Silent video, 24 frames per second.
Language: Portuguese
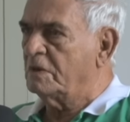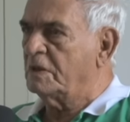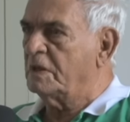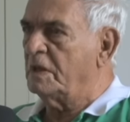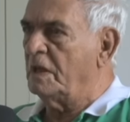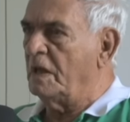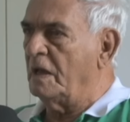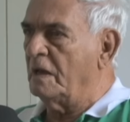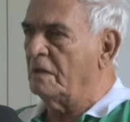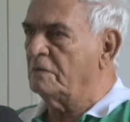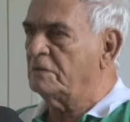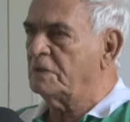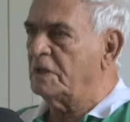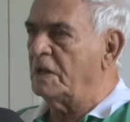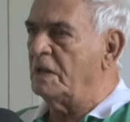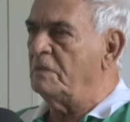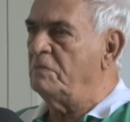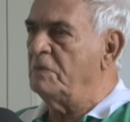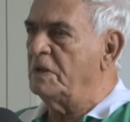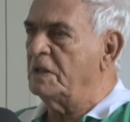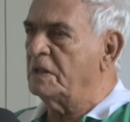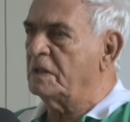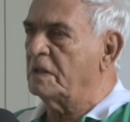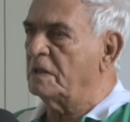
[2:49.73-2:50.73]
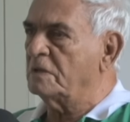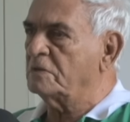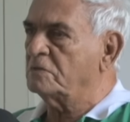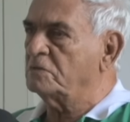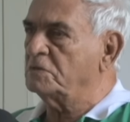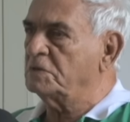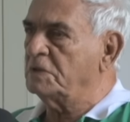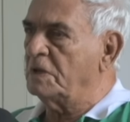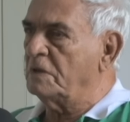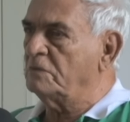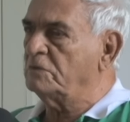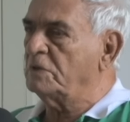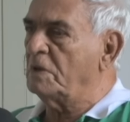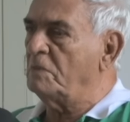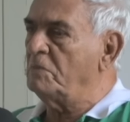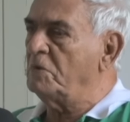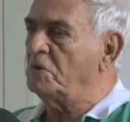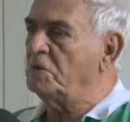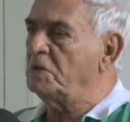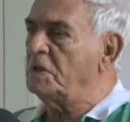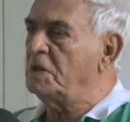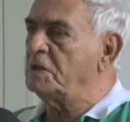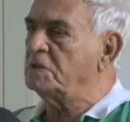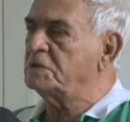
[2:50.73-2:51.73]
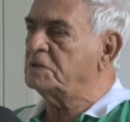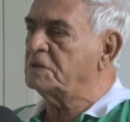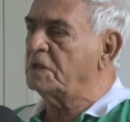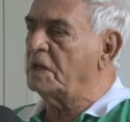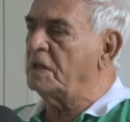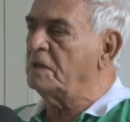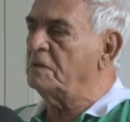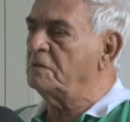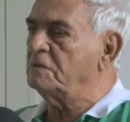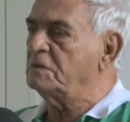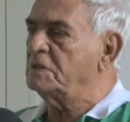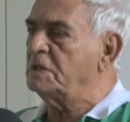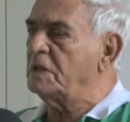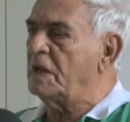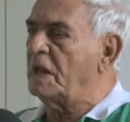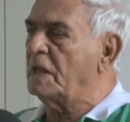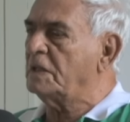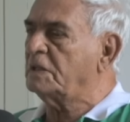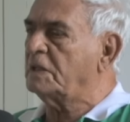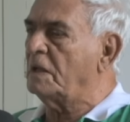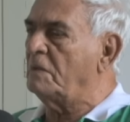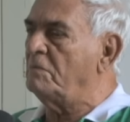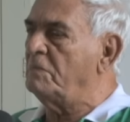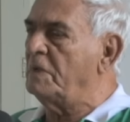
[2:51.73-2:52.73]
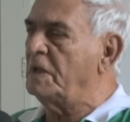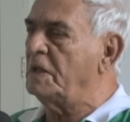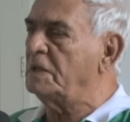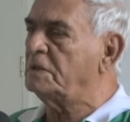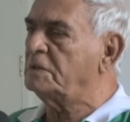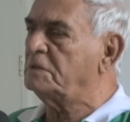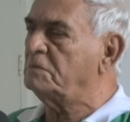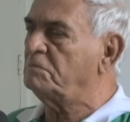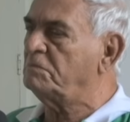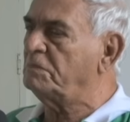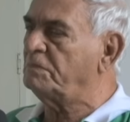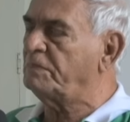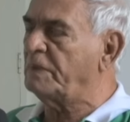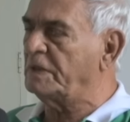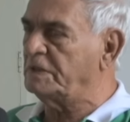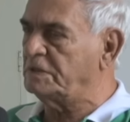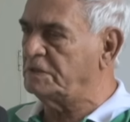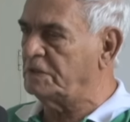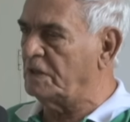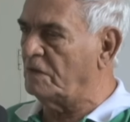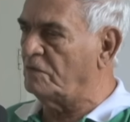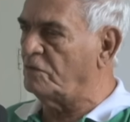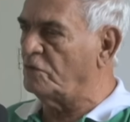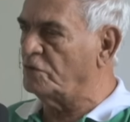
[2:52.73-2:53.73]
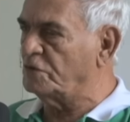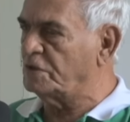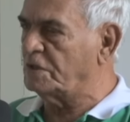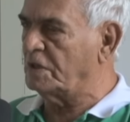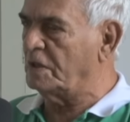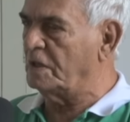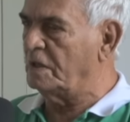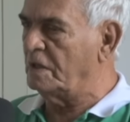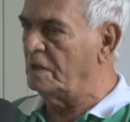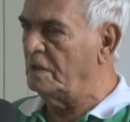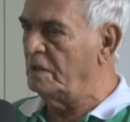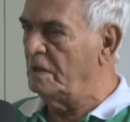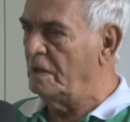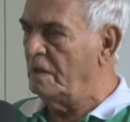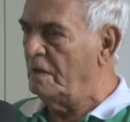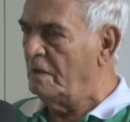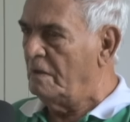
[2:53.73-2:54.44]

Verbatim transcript: que é 3.500 cruzeiros, também nem sei diretamente para dizer a você,